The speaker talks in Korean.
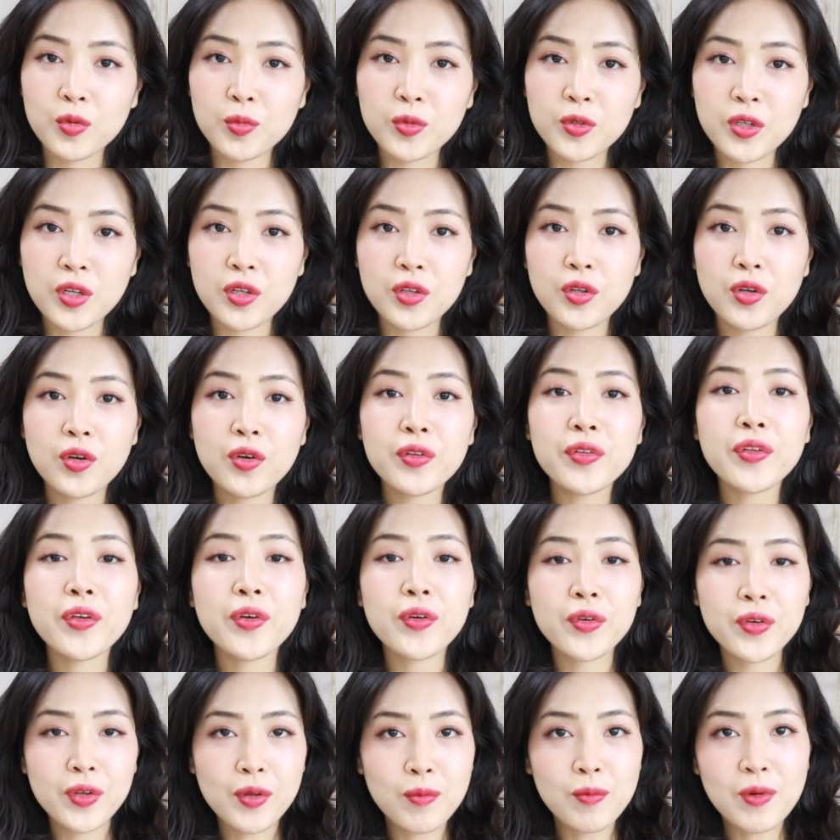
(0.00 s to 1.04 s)

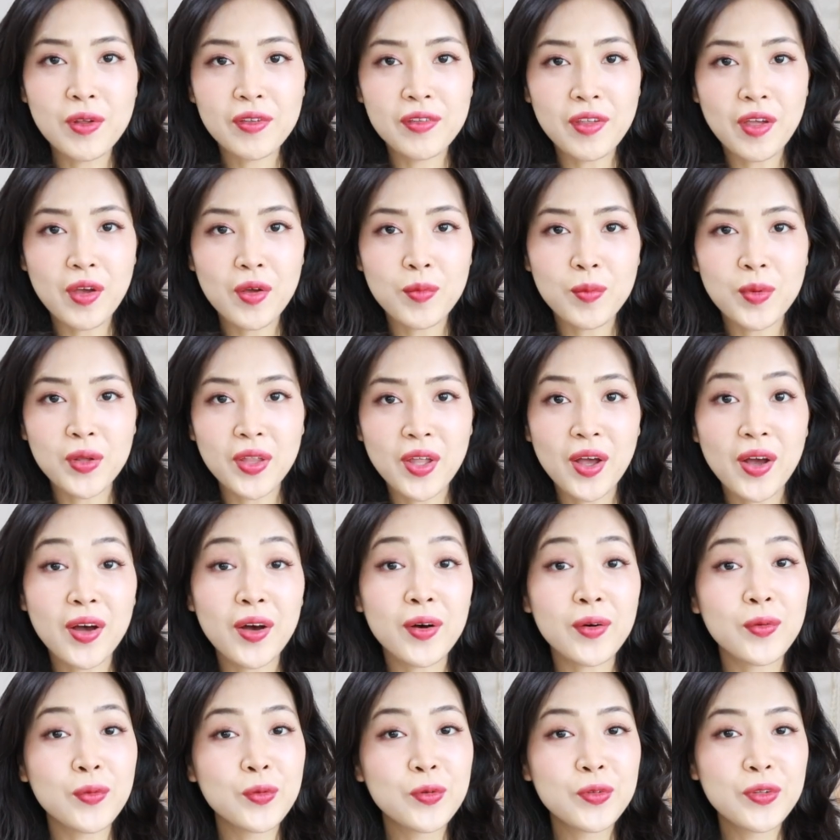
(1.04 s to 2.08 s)
안녕하세요 김리사입니다
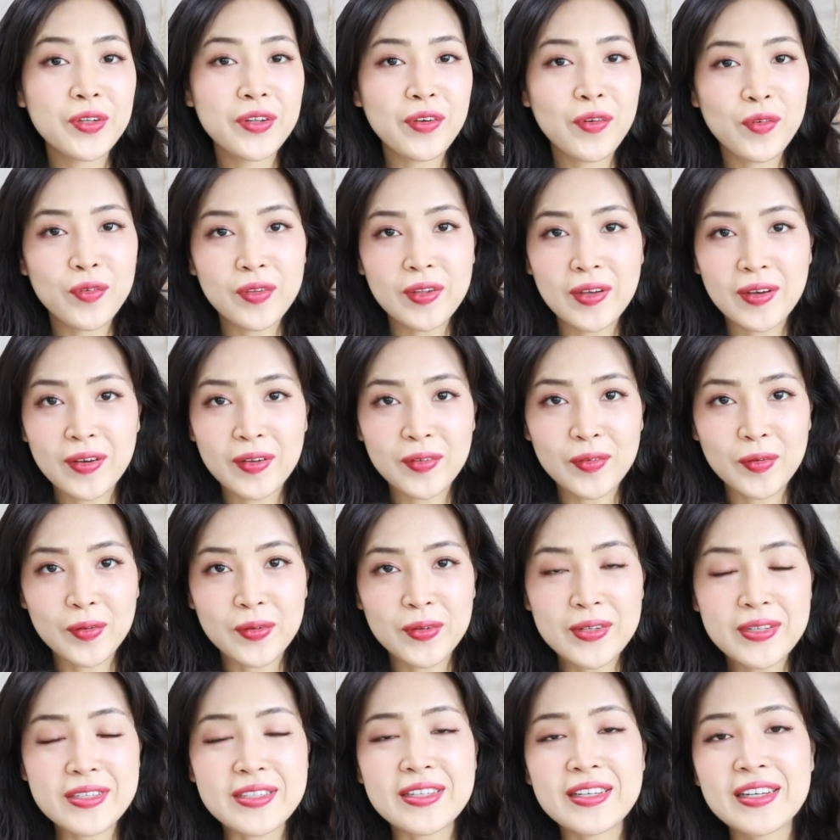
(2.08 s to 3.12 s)
오늘
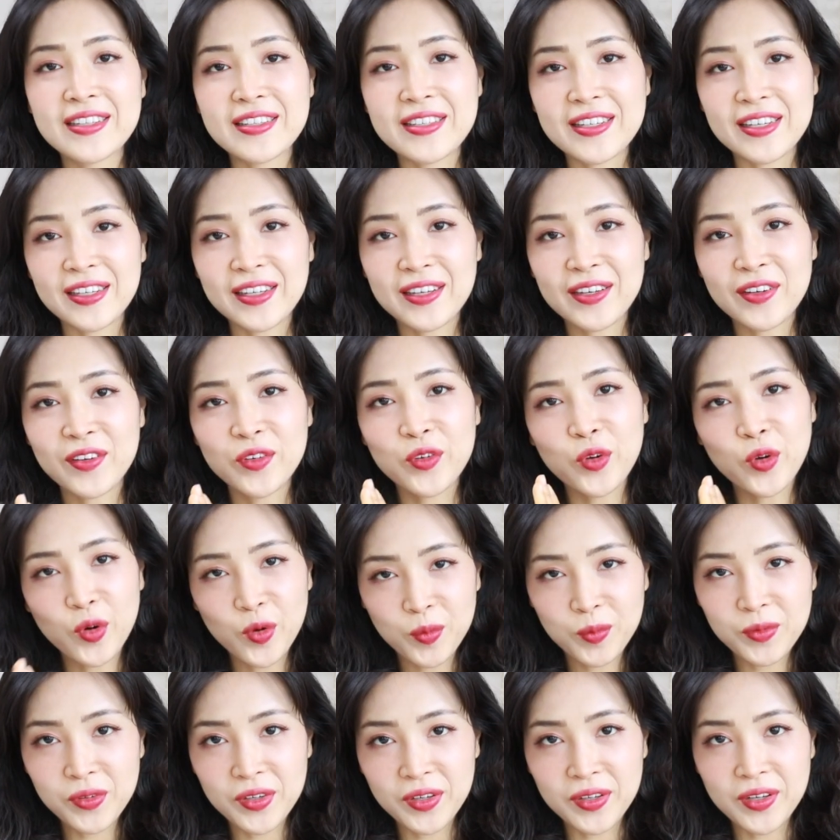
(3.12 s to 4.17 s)
영상에서는 제가
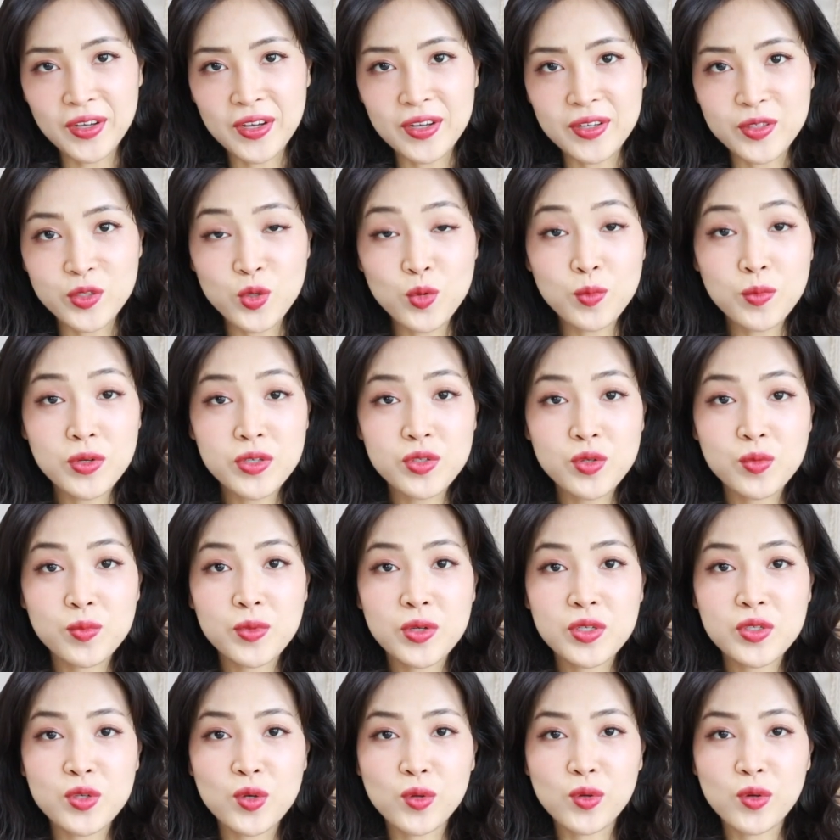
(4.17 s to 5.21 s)
여러분들께 정말
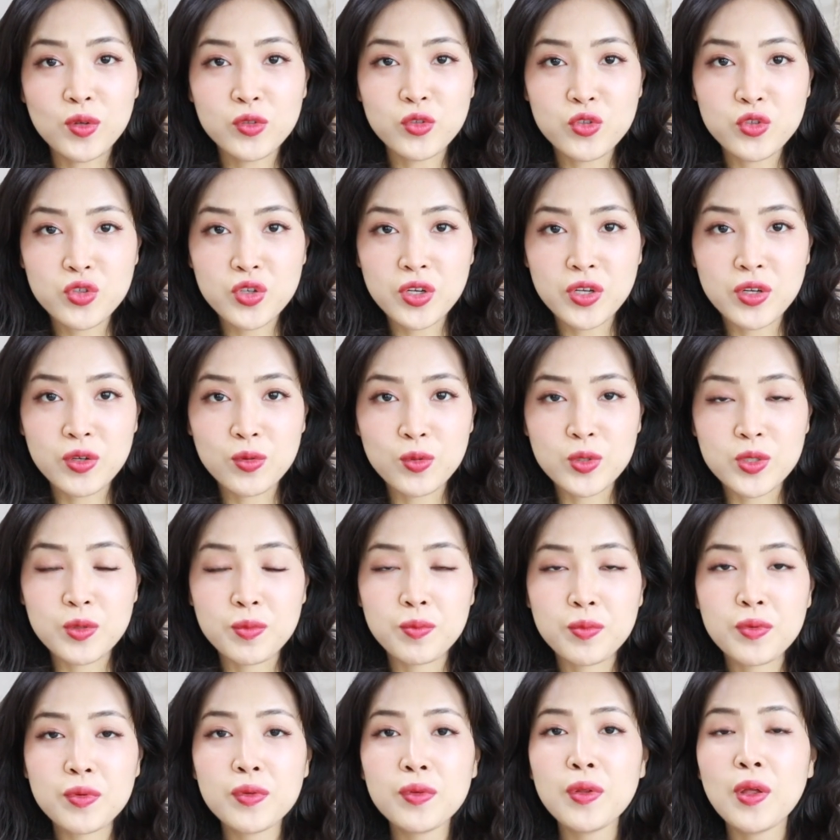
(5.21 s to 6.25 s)
정말 적극 추천하고
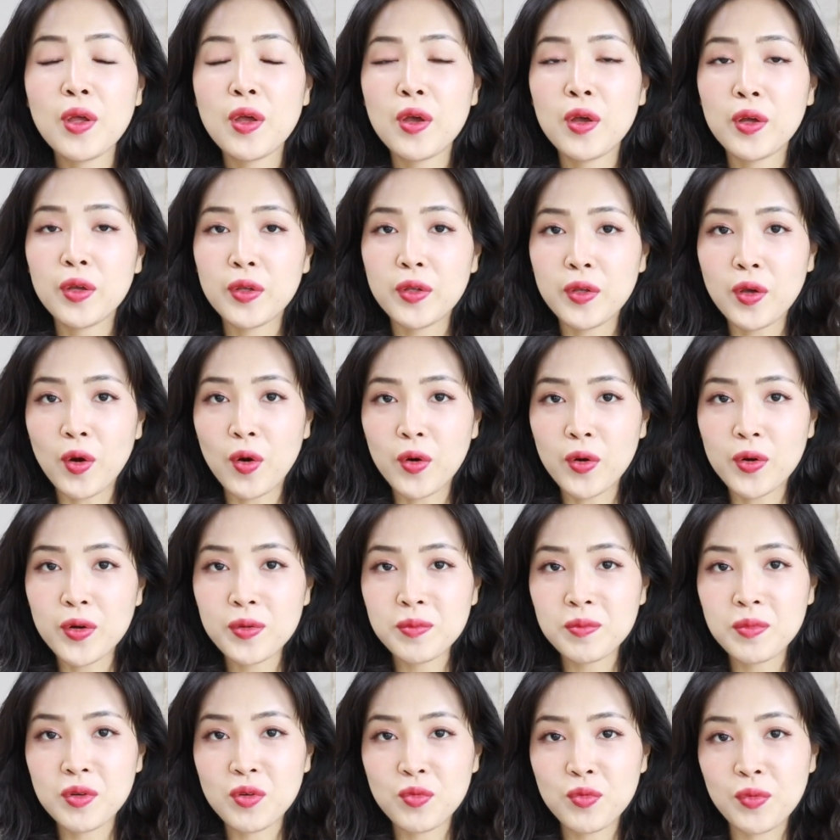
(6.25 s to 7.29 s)
싶은
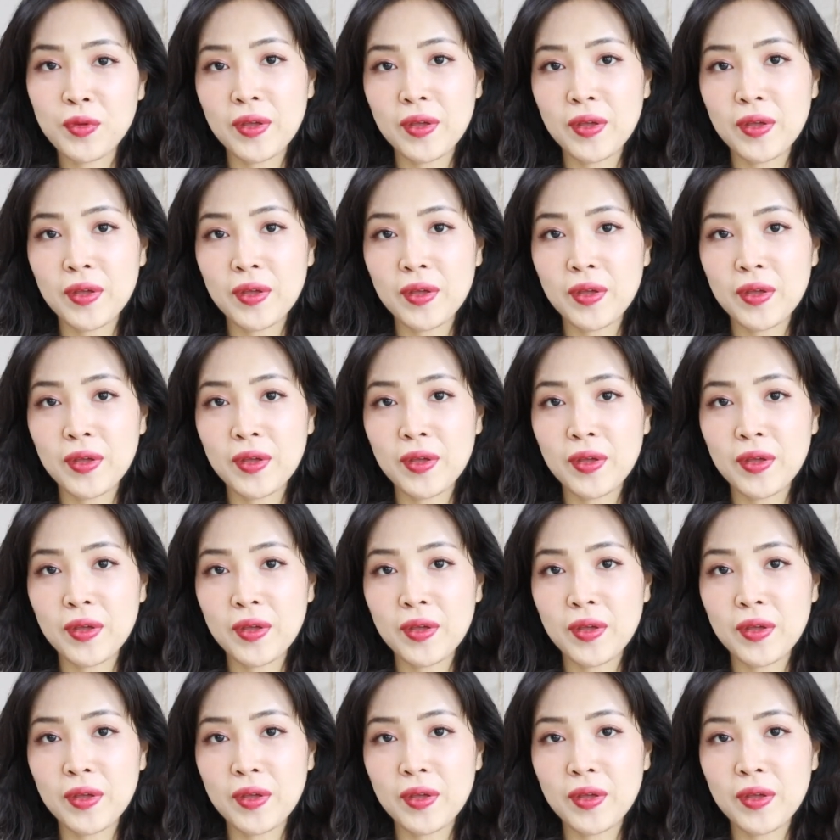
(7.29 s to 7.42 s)
여름을